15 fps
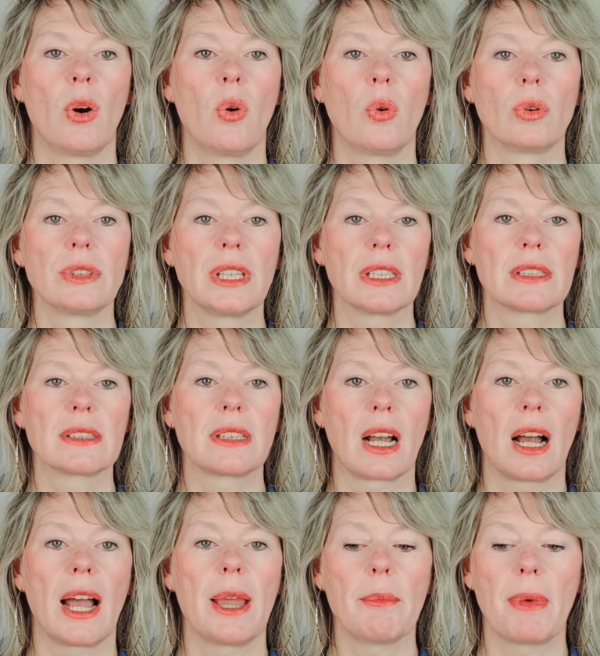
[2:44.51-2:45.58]
und jetzt
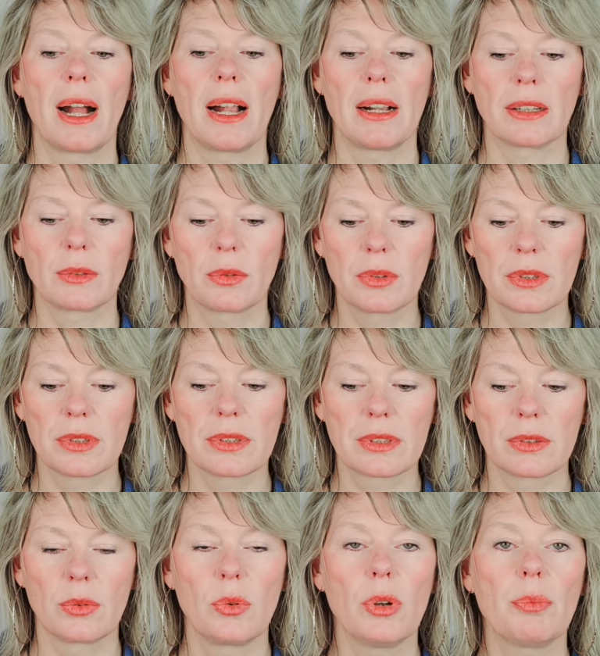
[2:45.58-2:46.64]
da einmal kurz
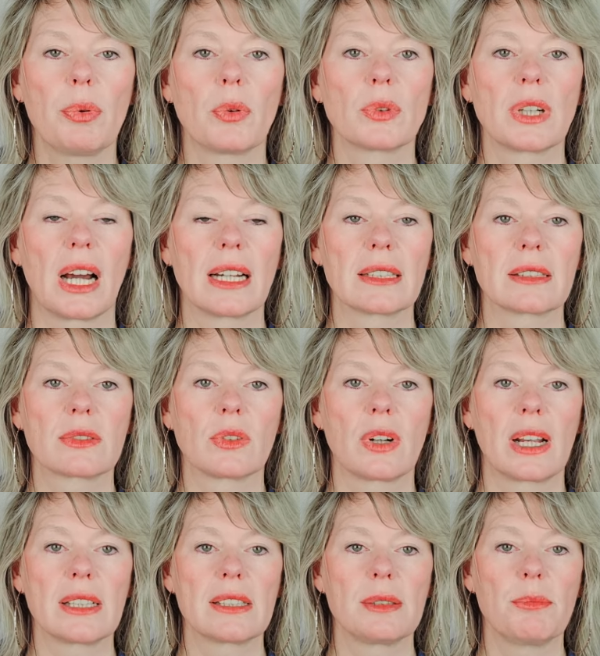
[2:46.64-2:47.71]
einen Höhepunkt hast,
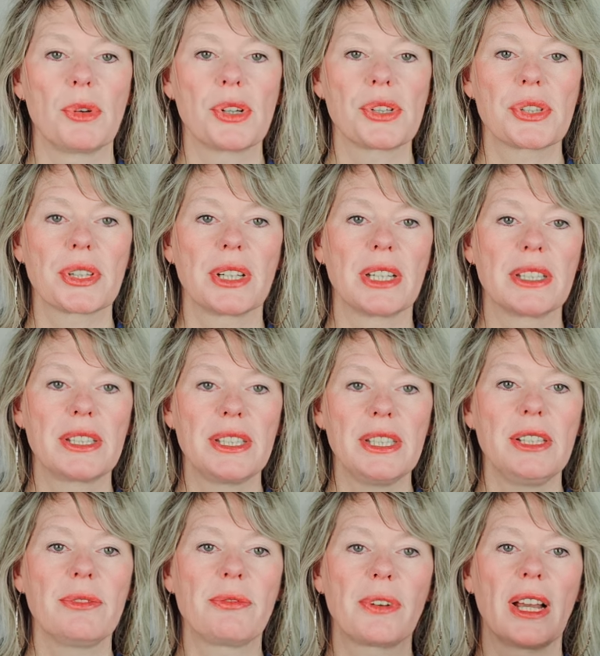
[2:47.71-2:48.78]
sondern sie möchte eine
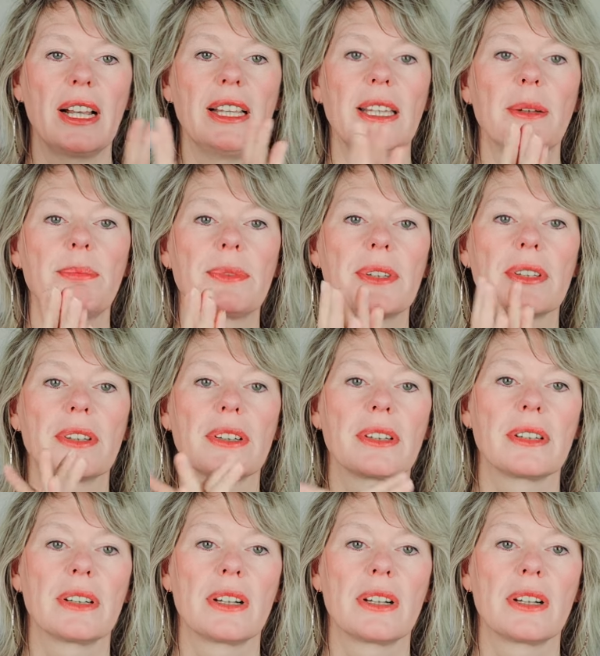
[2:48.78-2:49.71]
tief erlebte,